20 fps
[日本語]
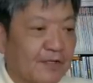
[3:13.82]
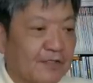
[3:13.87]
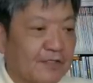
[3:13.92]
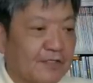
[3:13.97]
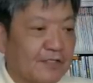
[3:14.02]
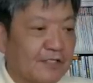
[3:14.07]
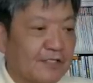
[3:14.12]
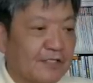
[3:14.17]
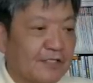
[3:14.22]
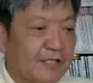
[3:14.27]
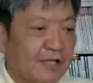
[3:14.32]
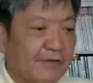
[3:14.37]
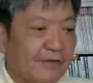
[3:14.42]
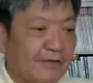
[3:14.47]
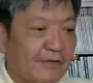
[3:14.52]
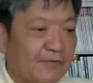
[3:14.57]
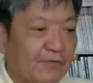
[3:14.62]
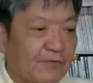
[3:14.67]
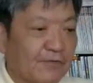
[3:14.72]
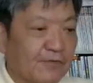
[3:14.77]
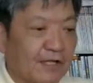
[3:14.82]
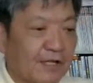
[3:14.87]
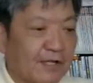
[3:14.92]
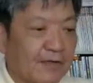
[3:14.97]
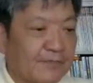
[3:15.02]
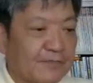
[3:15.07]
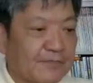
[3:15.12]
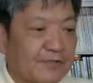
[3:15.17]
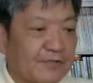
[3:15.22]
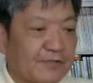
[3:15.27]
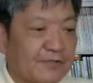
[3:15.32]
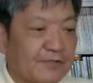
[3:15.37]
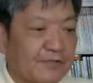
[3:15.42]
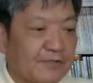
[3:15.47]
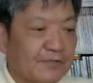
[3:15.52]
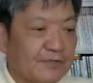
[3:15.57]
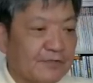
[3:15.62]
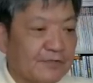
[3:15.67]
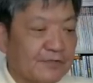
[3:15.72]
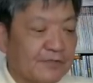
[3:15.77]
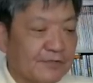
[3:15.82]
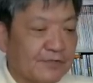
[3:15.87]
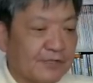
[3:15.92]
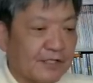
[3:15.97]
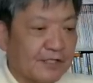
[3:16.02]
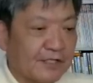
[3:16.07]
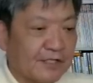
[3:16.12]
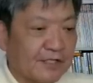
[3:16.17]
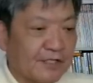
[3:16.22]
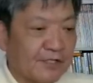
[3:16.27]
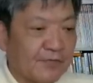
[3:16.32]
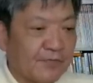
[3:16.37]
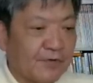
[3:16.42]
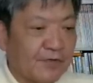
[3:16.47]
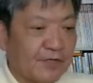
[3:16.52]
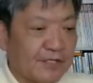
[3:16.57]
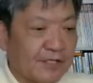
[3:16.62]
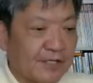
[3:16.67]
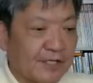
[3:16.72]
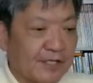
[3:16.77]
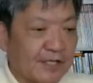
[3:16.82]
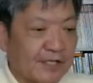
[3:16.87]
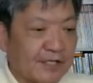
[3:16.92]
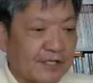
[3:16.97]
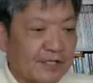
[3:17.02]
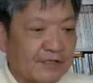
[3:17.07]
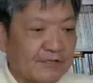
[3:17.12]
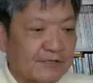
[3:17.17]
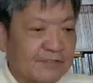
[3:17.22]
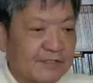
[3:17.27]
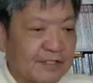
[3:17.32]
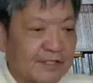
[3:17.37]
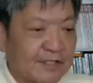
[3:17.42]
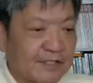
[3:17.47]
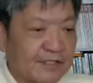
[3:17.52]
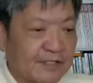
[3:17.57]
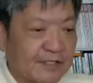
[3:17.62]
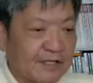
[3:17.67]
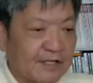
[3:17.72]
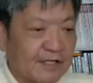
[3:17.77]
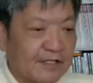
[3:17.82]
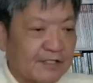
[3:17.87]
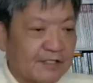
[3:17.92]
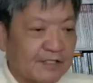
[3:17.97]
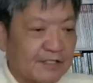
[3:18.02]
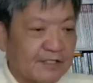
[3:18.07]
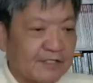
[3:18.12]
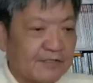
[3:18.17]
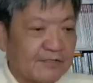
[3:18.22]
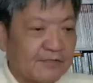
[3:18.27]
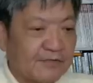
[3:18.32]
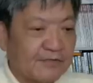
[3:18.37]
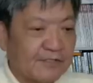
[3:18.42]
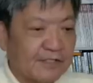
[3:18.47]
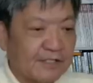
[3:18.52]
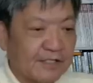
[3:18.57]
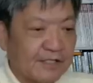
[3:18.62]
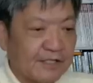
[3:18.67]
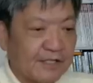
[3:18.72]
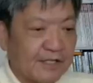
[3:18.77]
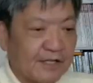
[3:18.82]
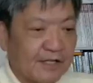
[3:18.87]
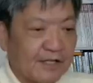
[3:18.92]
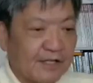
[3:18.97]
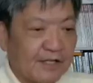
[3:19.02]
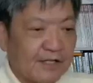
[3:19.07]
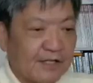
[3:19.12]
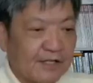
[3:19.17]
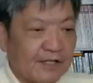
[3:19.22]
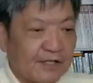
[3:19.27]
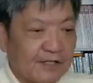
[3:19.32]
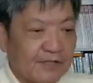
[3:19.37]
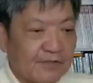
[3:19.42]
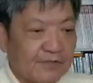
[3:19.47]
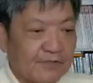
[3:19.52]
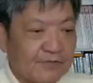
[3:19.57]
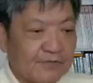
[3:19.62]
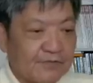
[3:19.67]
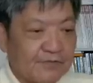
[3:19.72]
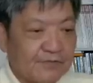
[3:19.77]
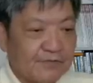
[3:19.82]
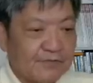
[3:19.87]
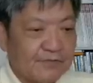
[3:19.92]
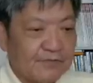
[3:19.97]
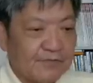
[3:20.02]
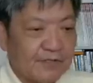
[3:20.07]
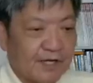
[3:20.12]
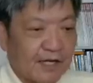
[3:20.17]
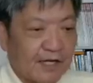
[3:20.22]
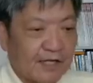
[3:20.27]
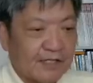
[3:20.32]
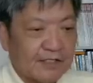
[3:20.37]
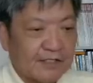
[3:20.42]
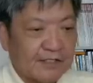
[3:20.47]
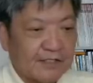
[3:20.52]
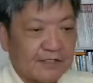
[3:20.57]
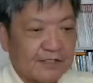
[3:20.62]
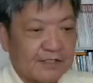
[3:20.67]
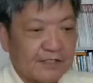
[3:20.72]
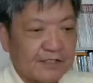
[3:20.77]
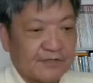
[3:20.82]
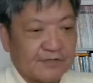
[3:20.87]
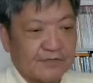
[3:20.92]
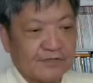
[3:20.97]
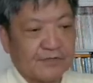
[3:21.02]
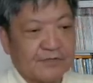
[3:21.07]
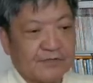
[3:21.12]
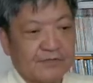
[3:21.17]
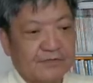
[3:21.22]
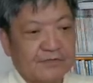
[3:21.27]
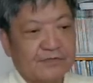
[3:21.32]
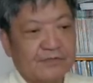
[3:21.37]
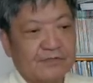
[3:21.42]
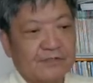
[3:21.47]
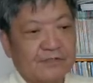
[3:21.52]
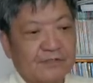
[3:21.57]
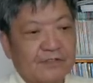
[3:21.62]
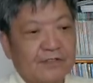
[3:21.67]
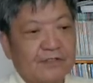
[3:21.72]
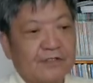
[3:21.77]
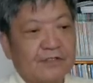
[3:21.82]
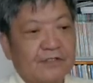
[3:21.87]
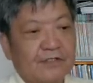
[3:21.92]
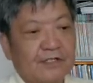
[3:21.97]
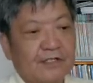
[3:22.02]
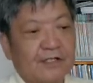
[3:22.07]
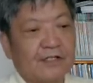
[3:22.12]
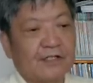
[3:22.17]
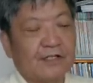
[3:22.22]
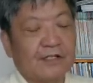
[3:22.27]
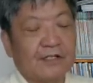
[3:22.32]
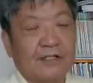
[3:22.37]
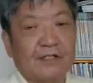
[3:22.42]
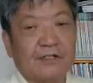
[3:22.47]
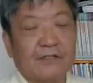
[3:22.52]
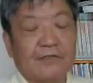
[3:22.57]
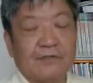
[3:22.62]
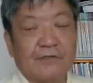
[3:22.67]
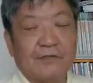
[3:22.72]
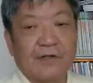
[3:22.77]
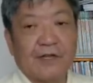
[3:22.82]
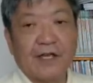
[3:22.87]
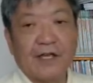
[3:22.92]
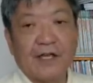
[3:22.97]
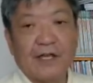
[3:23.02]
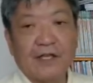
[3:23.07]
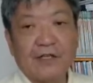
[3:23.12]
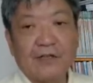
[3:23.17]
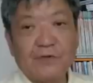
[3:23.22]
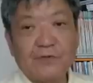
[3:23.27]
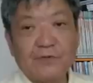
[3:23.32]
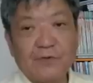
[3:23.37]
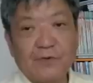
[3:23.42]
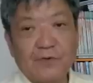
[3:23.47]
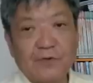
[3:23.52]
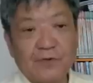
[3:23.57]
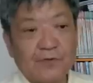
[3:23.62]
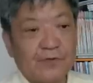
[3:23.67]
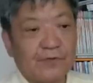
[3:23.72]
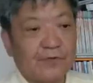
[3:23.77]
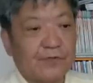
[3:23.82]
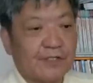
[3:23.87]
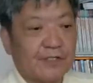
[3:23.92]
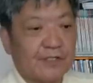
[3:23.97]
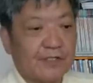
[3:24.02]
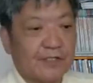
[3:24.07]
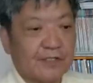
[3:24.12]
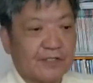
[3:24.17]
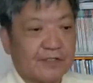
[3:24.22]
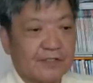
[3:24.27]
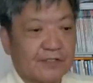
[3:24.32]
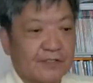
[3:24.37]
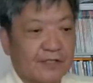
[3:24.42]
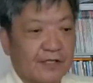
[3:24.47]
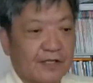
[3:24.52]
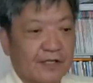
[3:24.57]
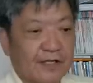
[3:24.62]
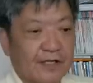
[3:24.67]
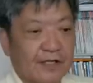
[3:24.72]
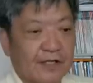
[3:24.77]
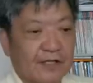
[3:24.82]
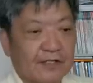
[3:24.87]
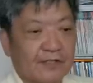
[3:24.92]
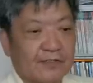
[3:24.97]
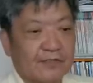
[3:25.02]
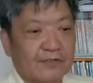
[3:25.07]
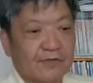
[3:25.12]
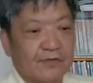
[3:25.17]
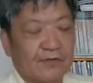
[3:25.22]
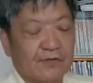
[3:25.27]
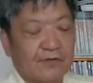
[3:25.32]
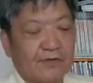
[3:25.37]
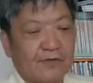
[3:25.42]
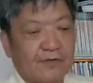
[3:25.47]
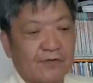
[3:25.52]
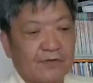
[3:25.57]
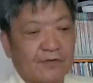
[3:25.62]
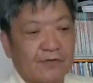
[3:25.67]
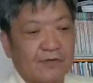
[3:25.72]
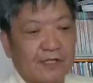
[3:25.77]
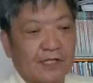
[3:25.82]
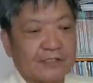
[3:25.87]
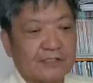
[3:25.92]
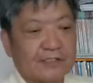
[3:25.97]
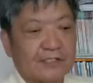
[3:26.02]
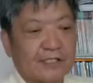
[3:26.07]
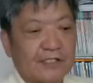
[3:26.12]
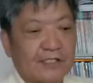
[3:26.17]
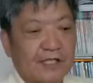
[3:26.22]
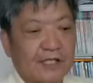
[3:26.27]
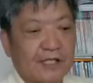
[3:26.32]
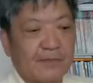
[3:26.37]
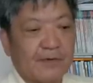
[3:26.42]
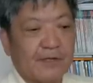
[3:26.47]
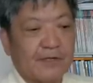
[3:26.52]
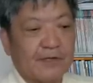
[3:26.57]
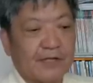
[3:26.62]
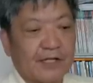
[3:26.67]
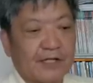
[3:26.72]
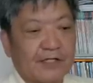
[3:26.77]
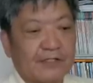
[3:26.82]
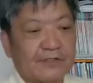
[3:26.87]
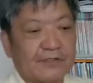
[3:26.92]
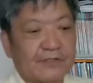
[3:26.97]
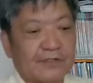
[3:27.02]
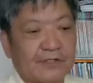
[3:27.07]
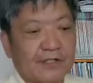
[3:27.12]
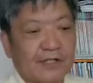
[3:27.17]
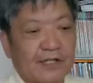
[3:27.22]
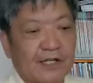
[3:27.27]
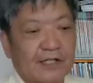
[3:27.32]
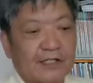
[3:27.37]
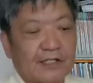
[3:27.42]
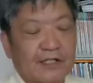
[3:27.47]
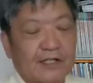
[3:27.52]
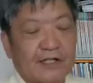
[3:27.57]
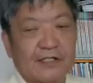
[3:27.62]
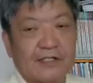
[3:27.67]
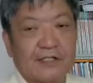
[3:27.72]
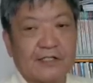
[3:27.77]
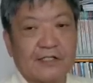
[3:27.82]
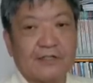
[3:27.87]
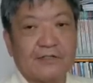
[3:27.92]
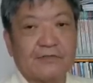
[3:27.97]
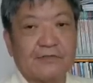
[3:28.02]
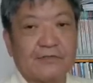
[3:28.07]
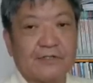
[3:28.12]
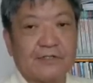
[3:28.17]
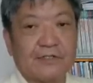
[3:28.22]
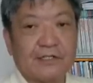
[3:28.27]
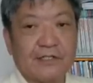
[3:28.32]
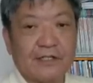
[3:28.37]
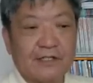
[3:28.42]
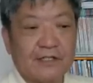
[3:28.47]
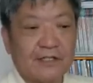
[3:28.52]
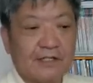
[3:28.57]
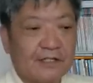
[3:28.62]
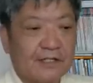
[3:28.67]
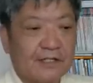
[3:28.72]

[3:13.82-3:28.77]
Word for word: 実態はこうだ習主席木入りで計画された新都市ン安新区えー、これは英雄の雄にですね、えっと、安田生命の安に新しい区ですね、